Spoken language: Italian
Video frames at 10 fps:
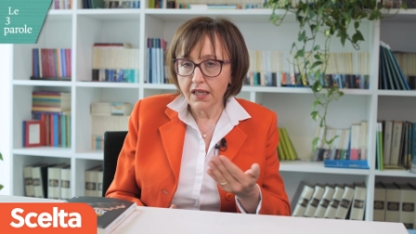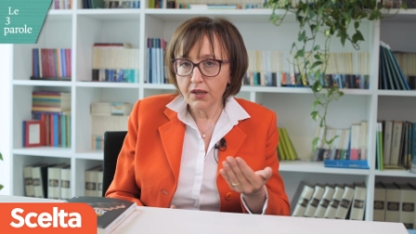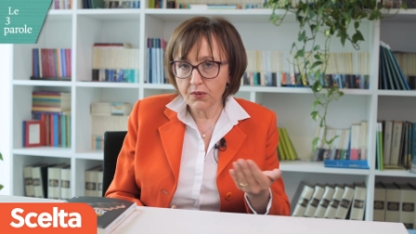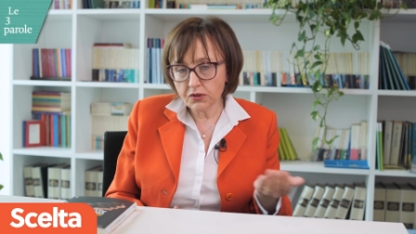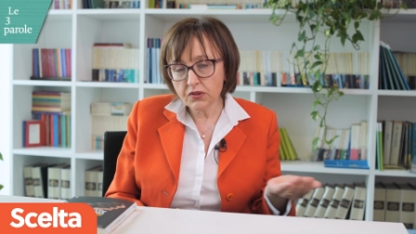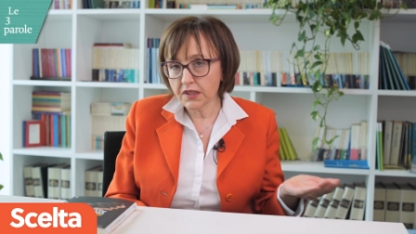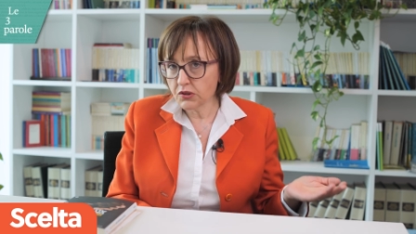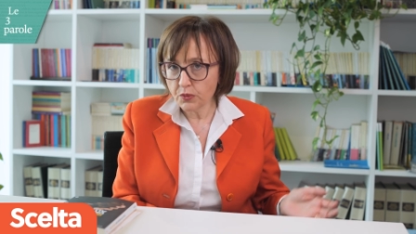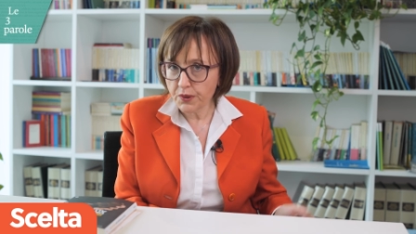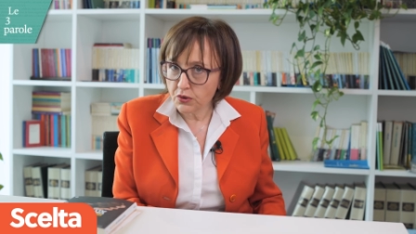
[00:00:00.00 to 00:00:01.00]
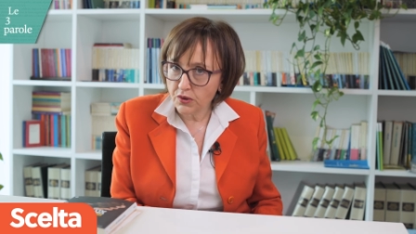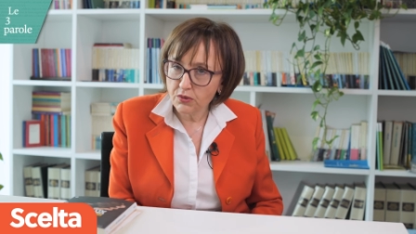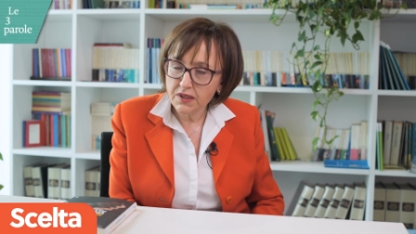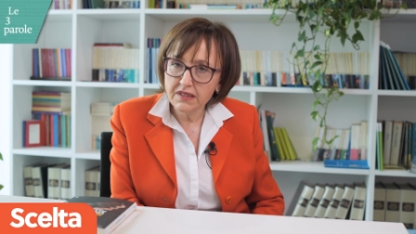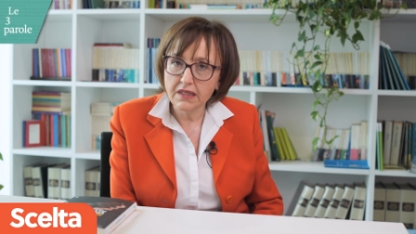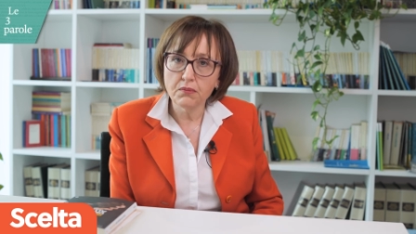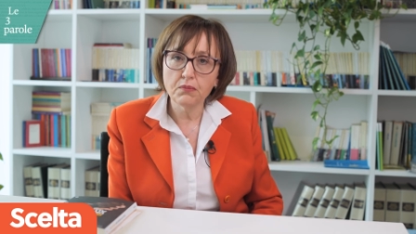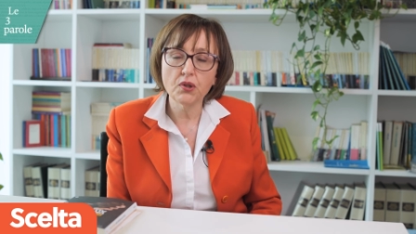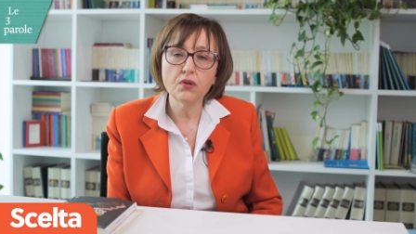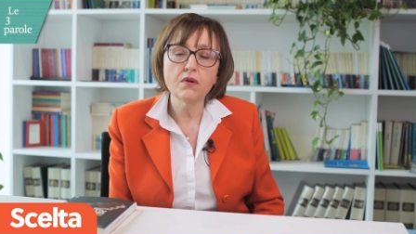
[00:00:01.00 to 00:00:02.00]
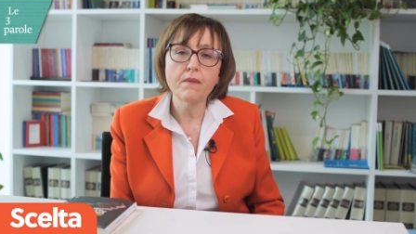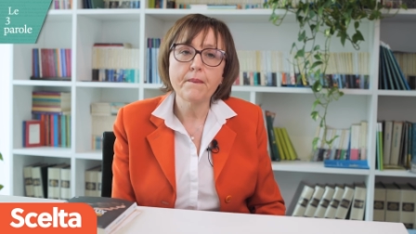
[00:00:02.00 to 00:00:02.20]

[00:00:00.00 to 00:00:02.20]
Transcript: In questo senso per noi è un esempio.